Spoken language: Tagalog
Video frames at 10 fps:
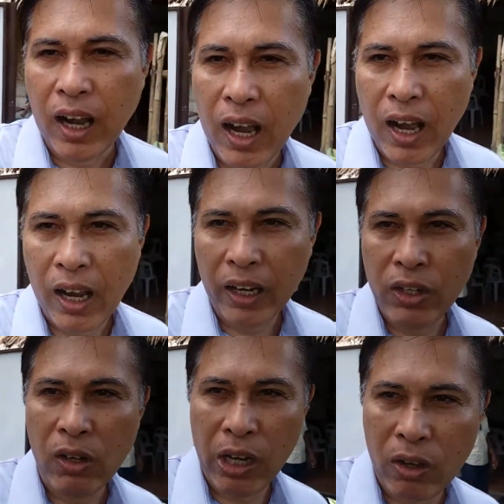ang
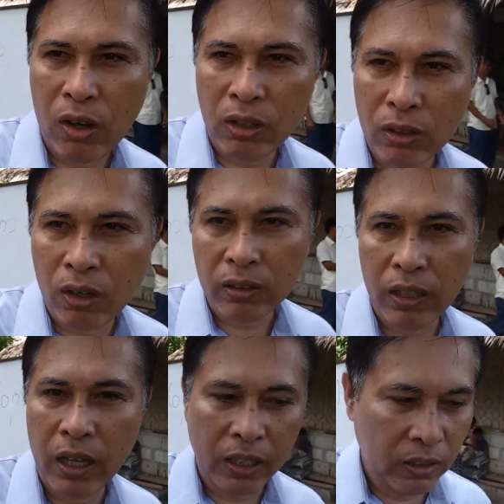inyong lingkod Doc
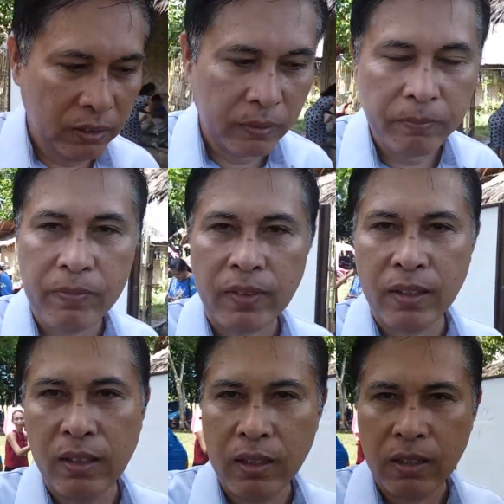Dan
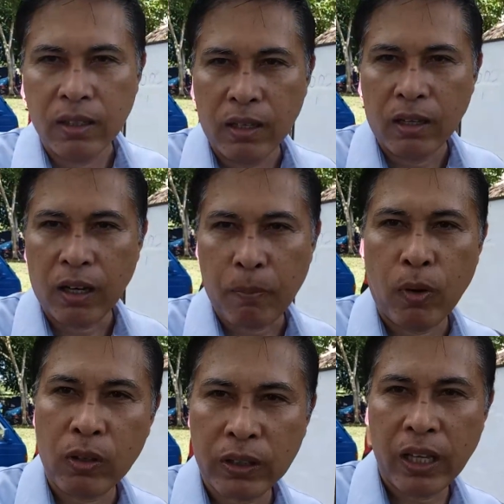
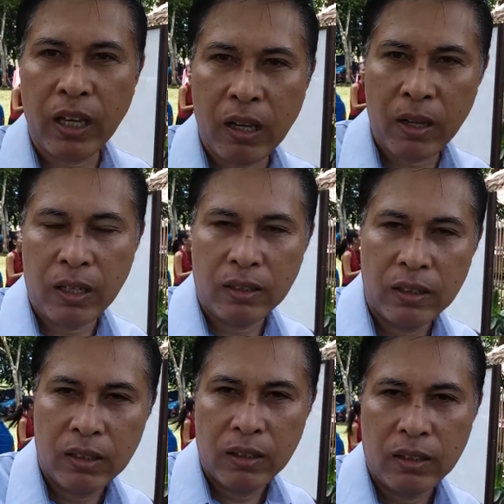reporting
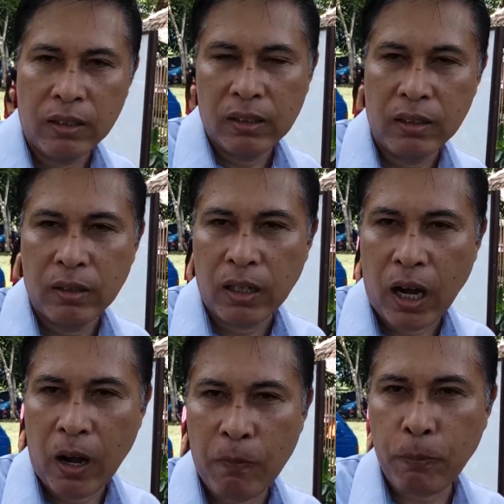
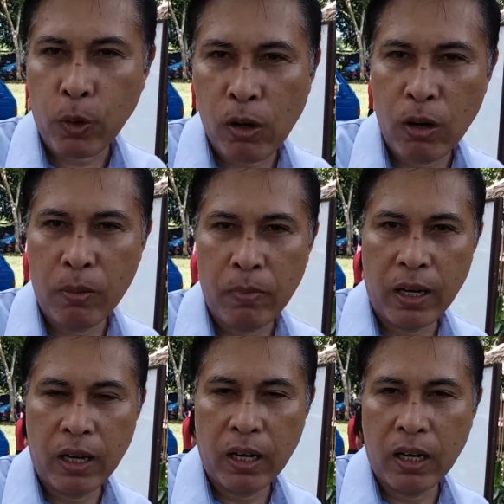uh, from uh,
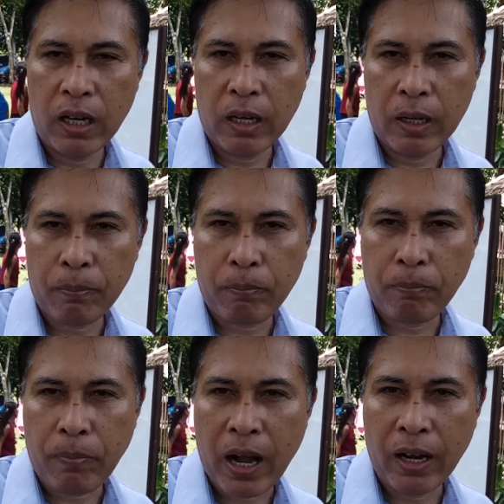ah,
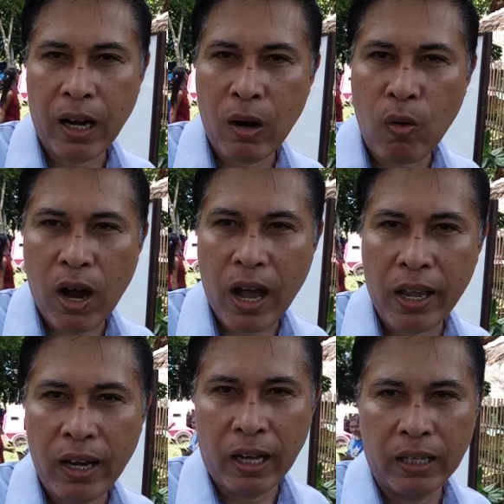Panglao
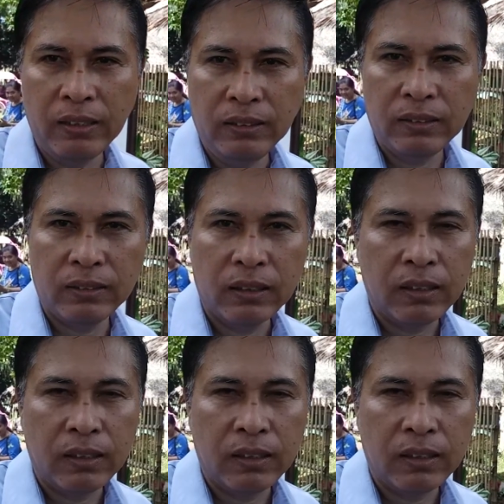Island